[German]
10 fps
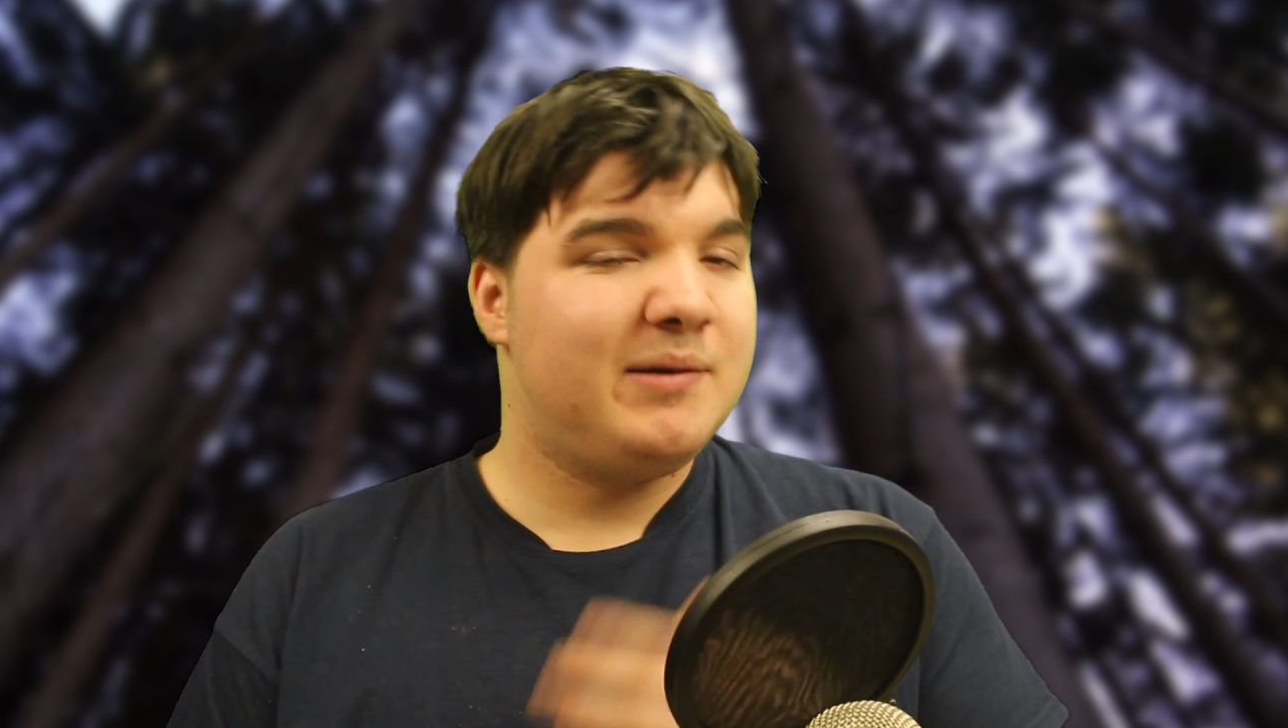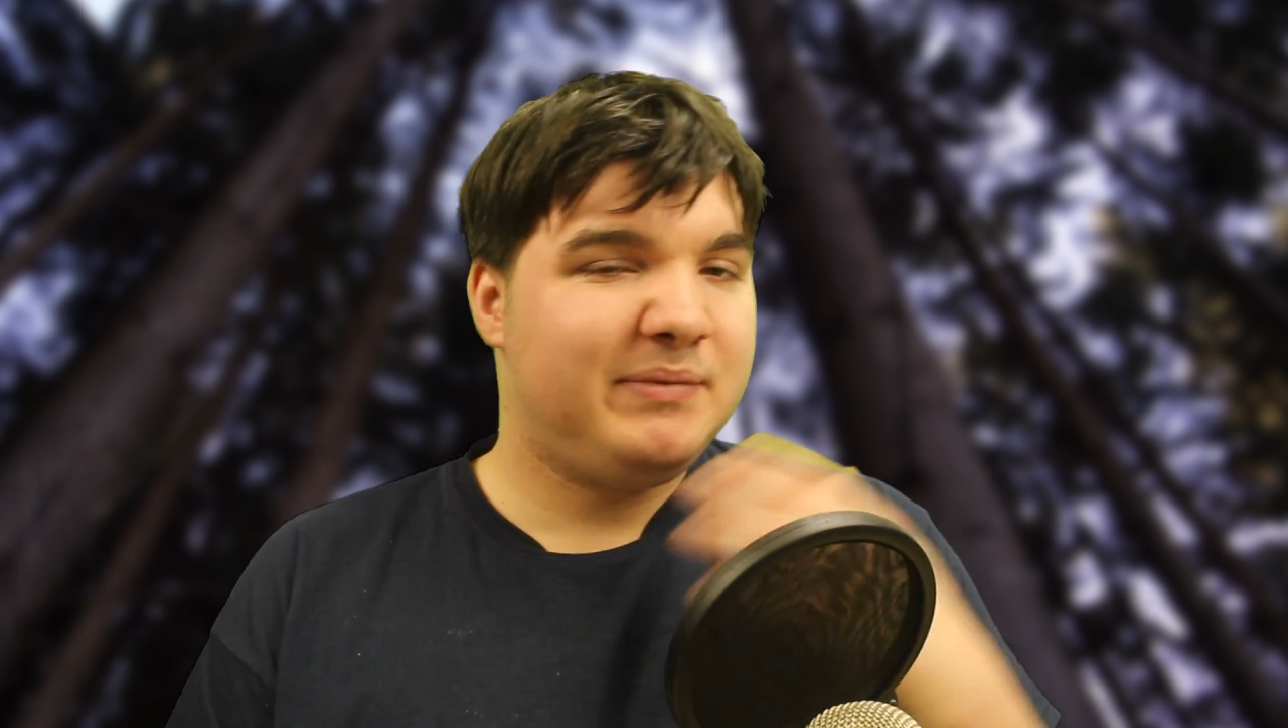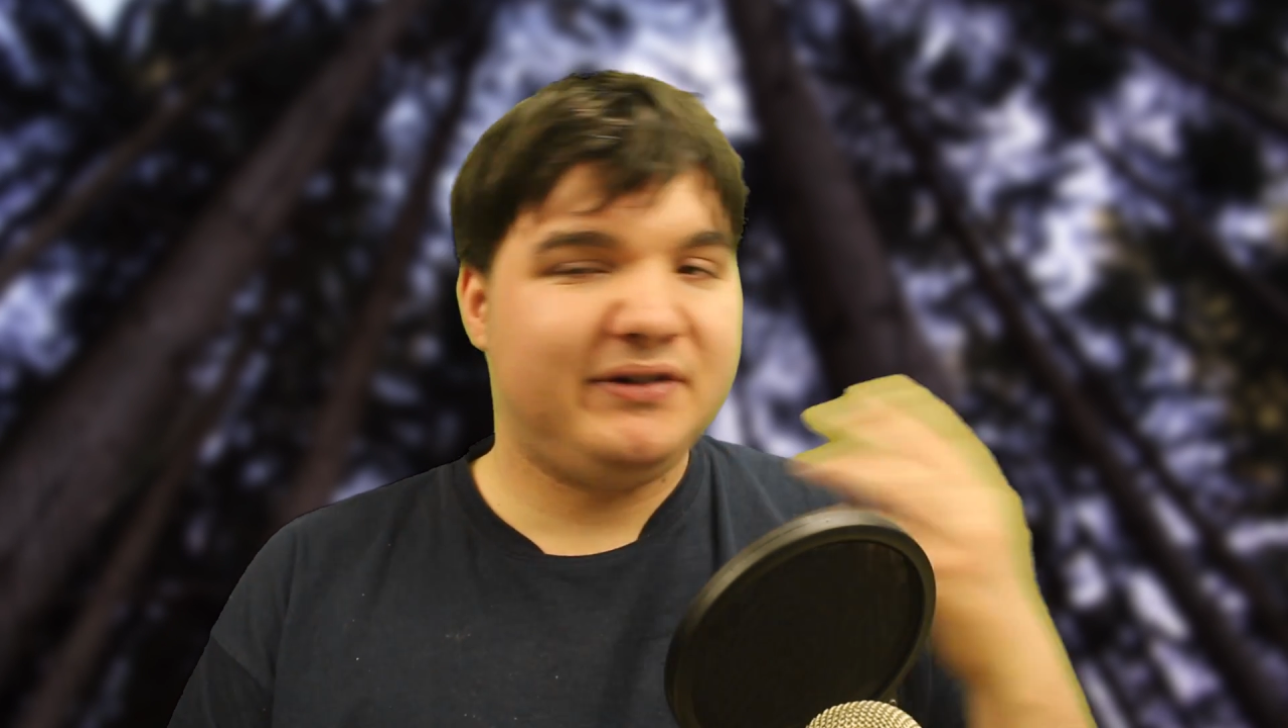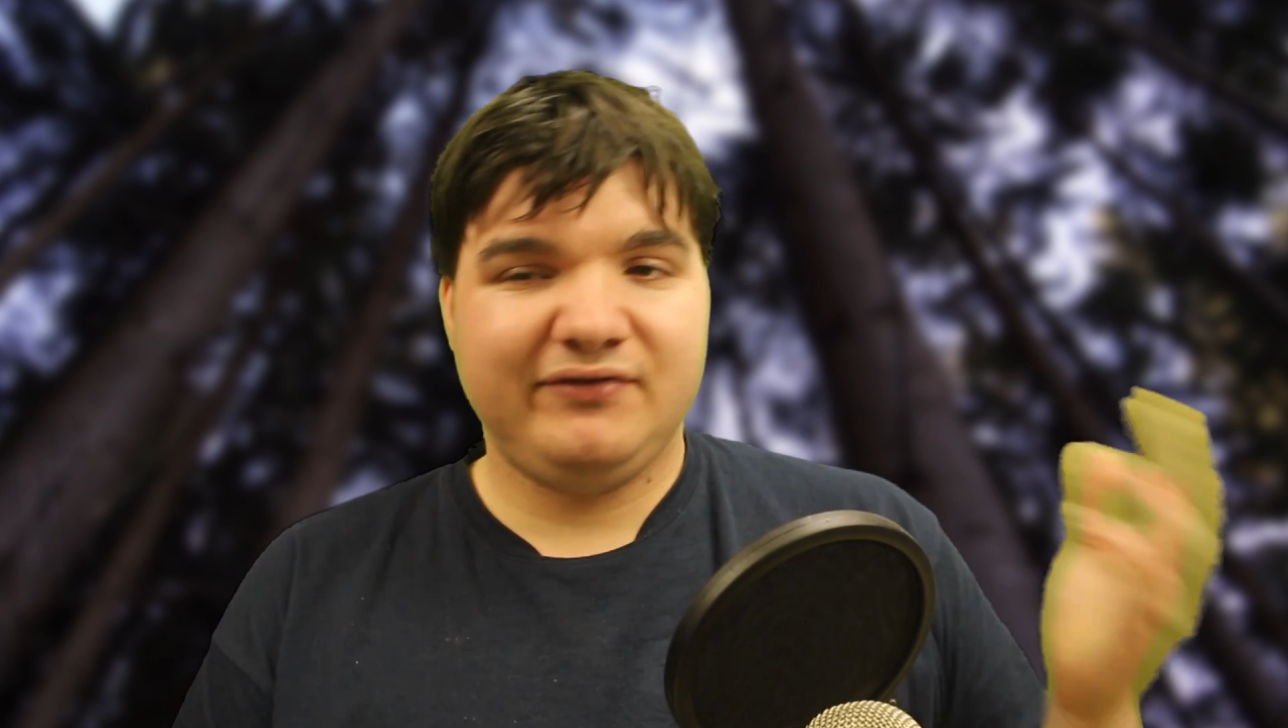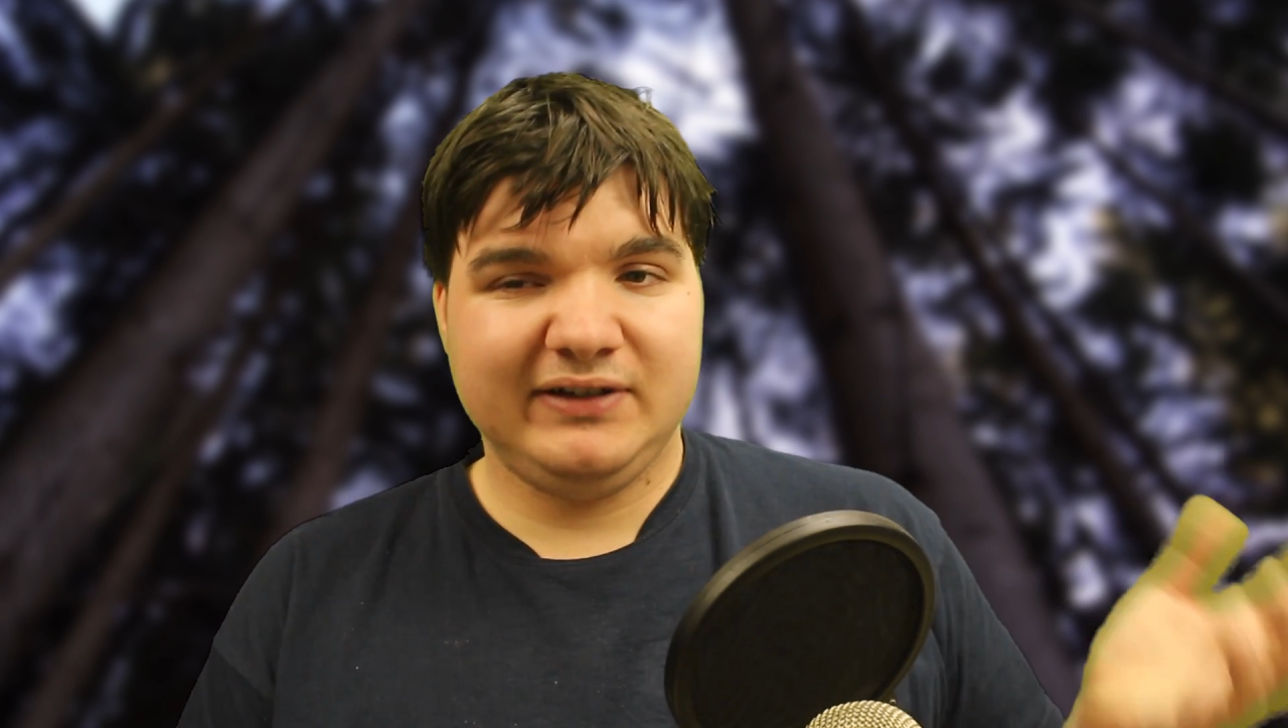
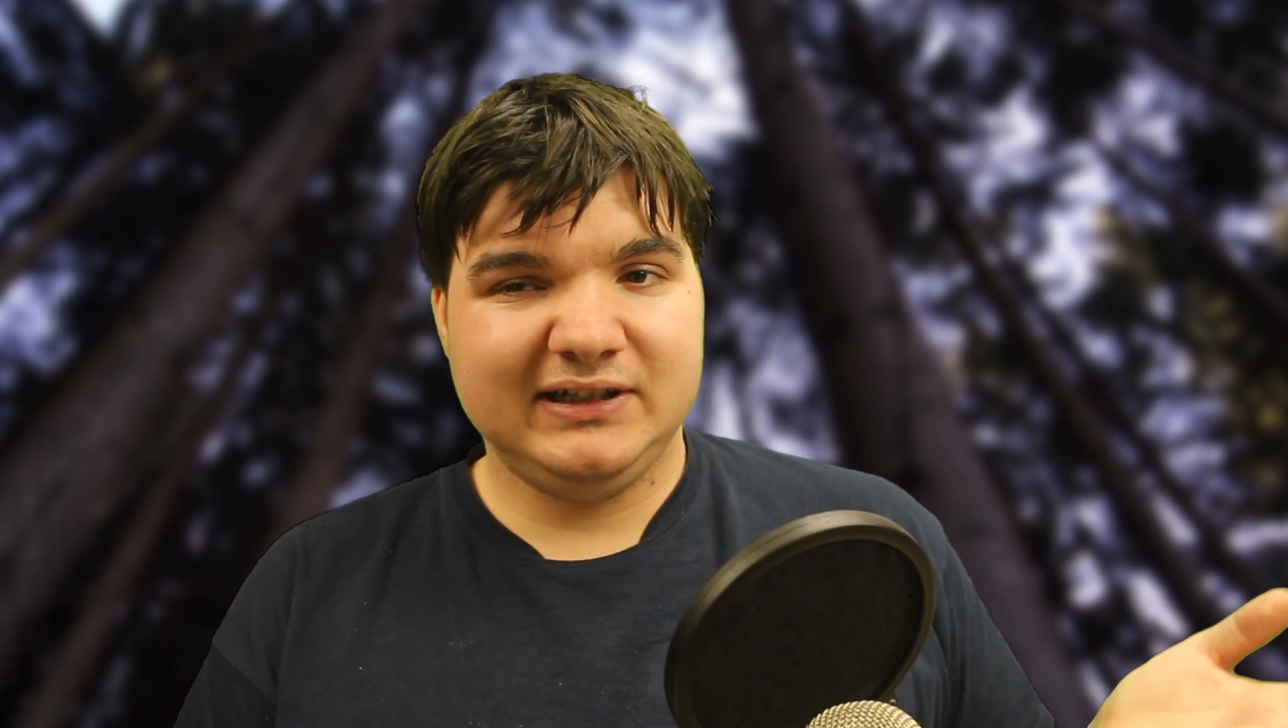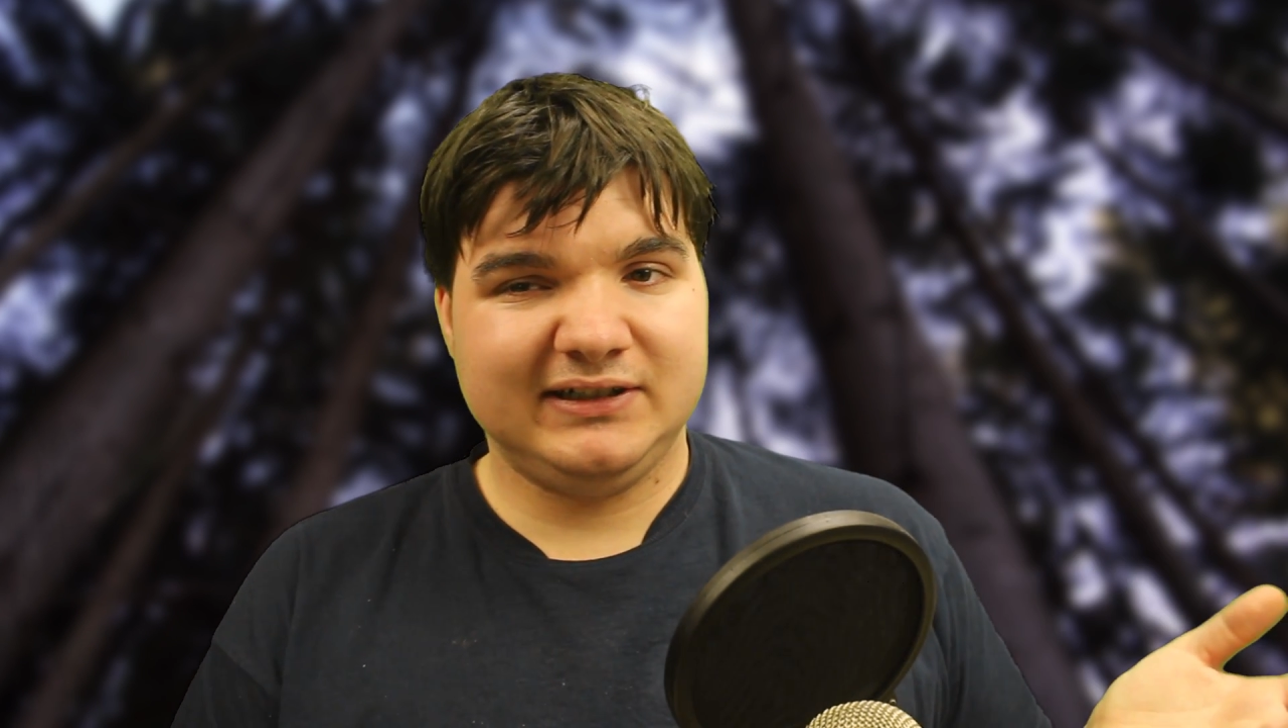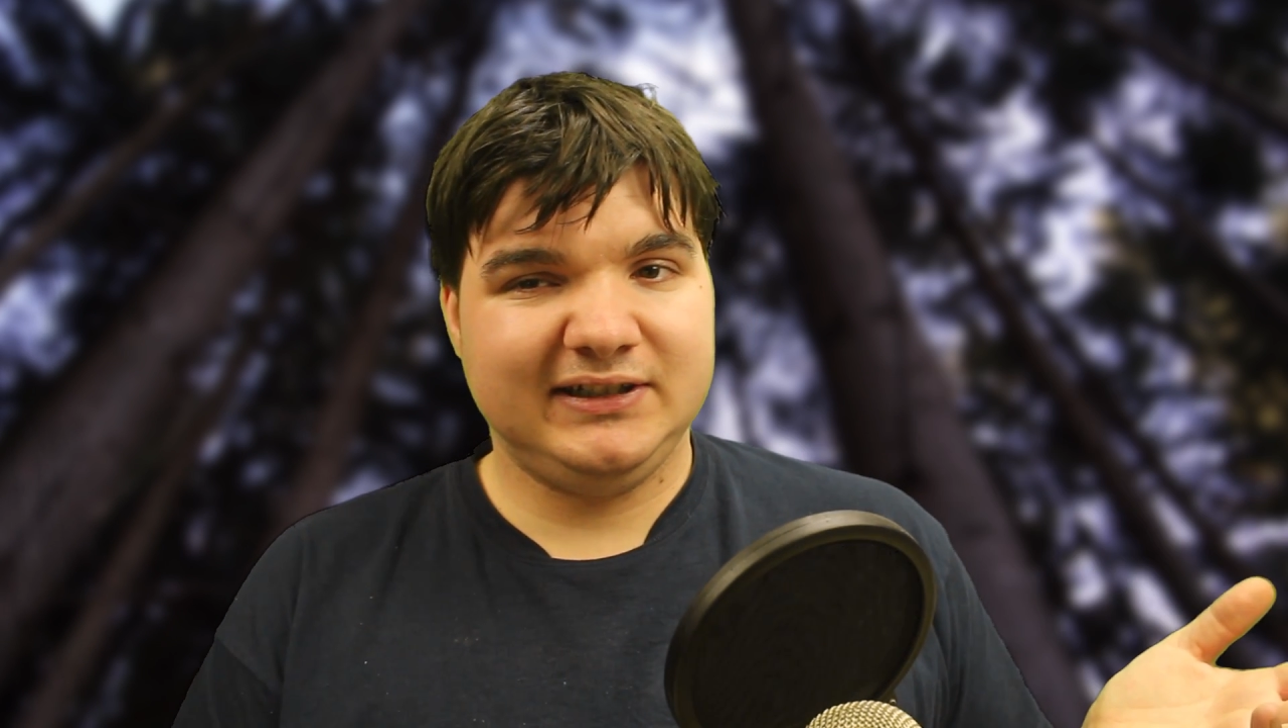mit vielen